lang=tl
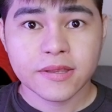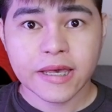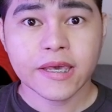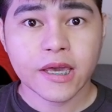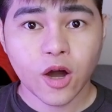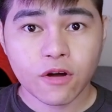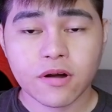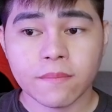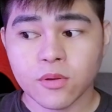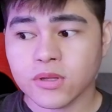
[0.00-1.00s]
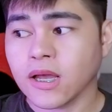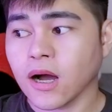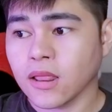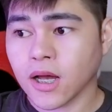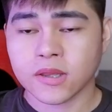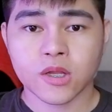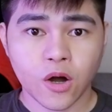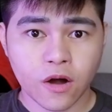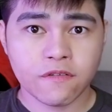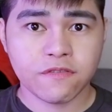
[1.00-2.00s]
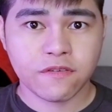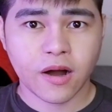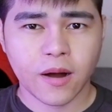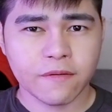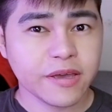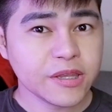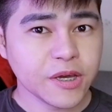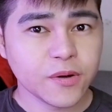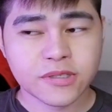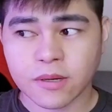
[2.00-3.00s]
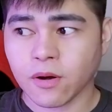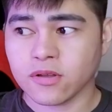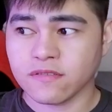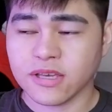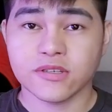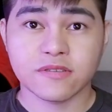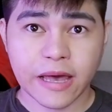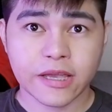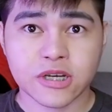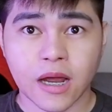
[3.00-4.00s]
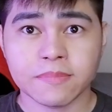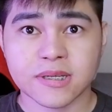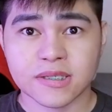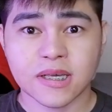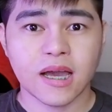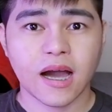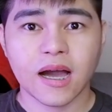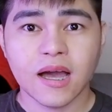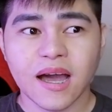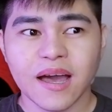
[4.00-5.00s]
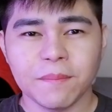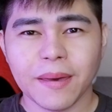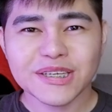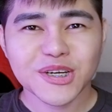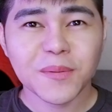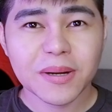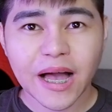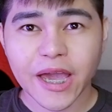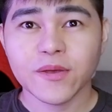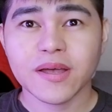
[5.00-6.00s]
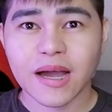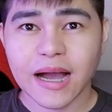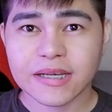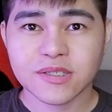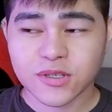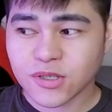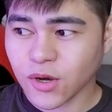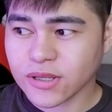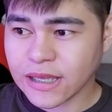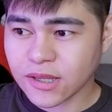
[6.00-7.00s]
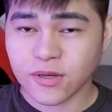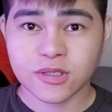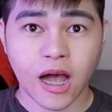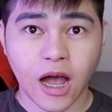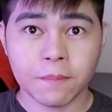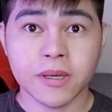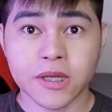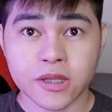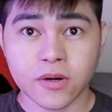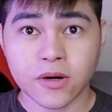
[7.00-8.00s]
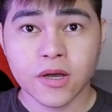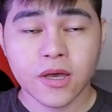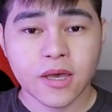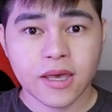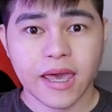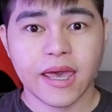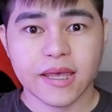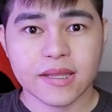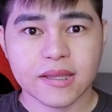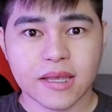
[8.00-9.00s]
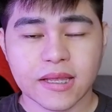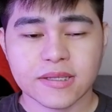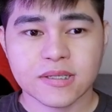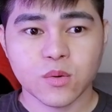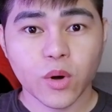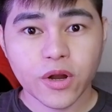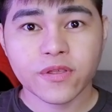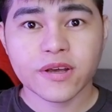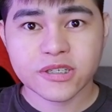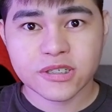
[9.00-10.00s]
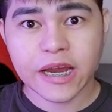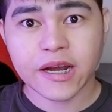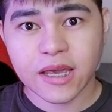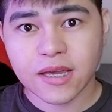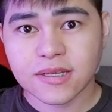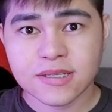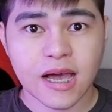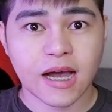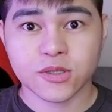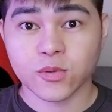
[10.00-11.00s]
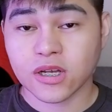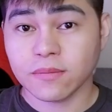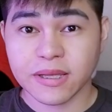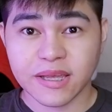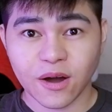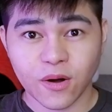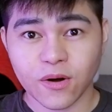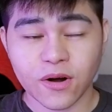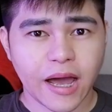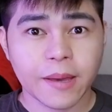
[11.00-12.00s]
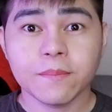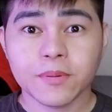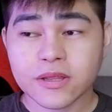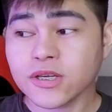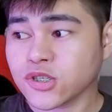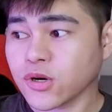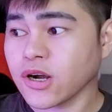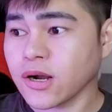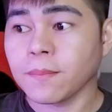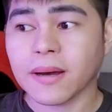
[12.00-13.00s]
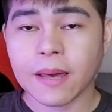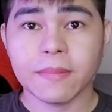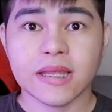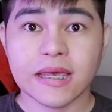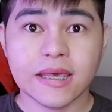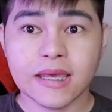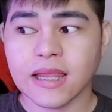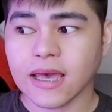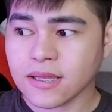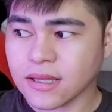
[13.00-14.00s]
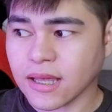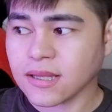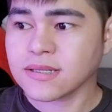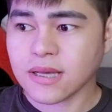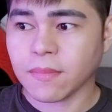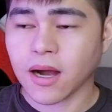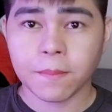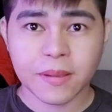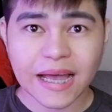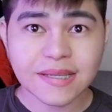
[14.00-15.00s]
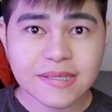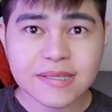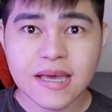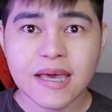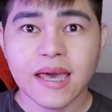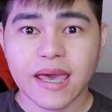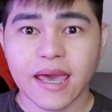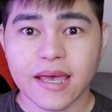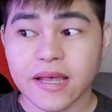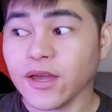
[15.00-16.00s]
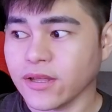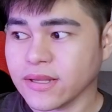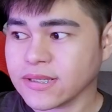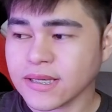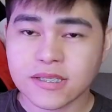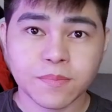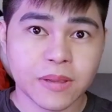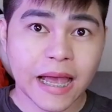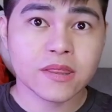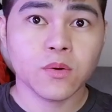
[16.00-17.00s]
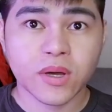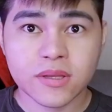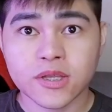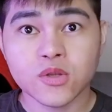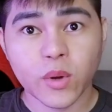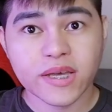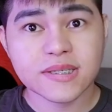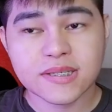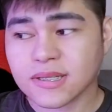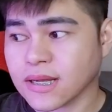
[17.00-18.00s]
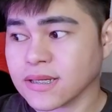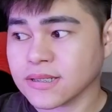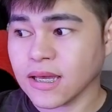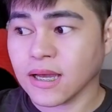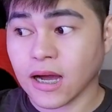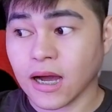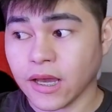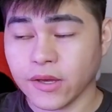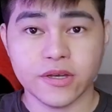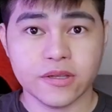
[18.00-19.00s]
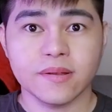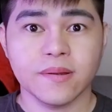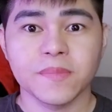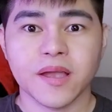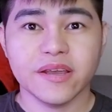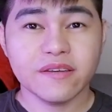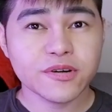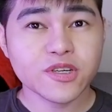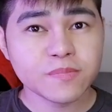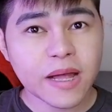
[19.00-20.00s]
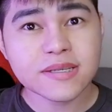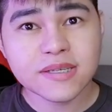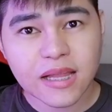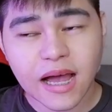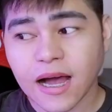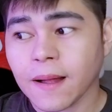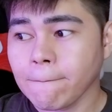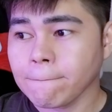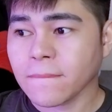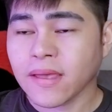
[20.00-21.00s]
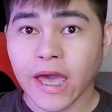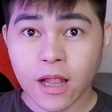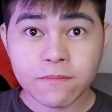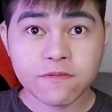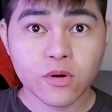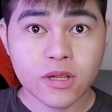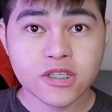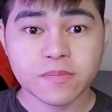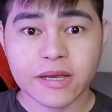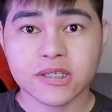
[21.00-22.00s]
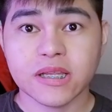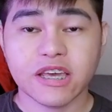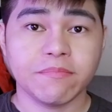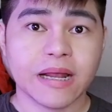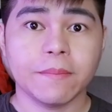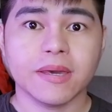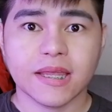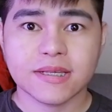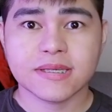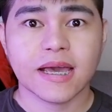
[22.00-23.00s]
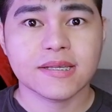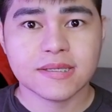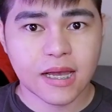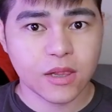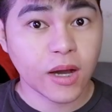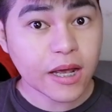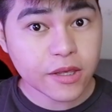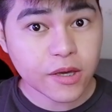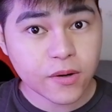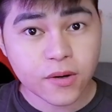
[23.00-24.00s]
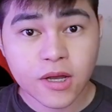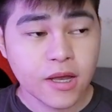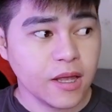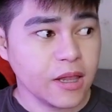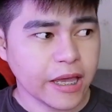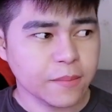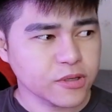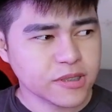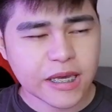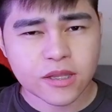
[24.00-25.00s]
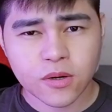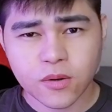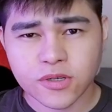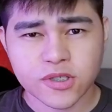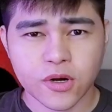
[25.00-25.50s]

thinking of uploading a lot of uh, videos about Venus flytraps kasi nga medyo malaki yung nagagastos ko dito sa hobby na to and it's worth sharing sa social media ko. I'm pretty sure maraming nahihilig din sa mga plants and ayun, this is plant with a twist kasi nga ayun, Carnivorous plants sila, helpful especially if maraming insects sa lugar nyo, like mosquitoes